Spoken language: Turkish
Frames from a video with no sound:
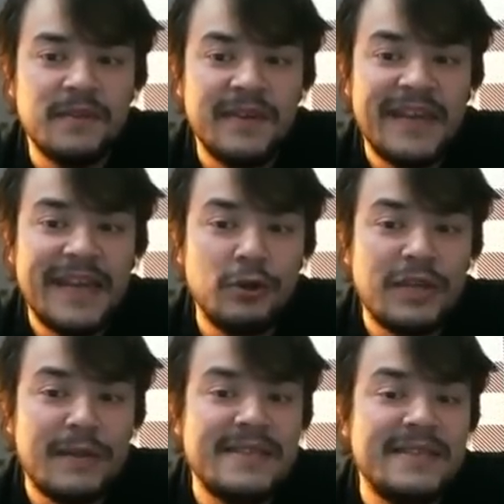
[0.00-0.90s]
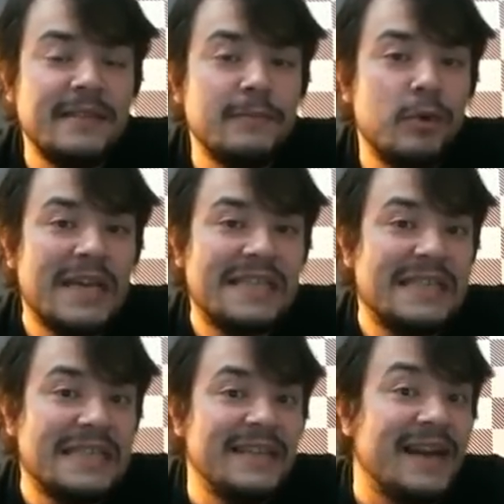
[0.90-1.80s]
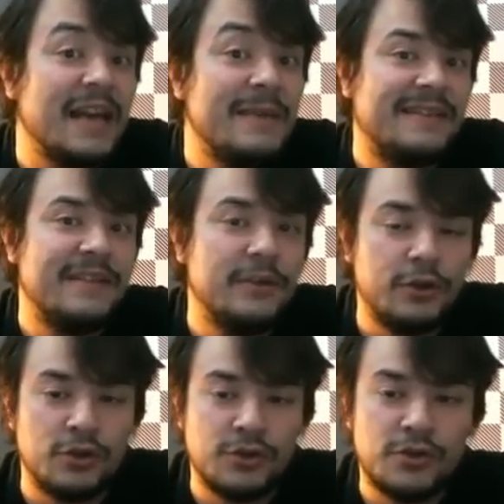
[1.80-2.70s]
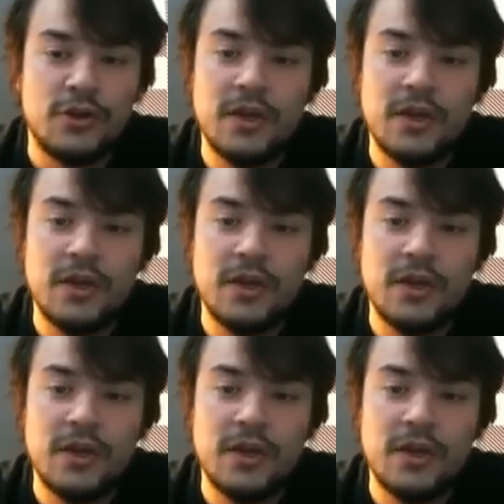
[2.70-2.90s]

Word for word: ve G4 hamlesinin bu esnekliği kaybettiğini görüyoruz.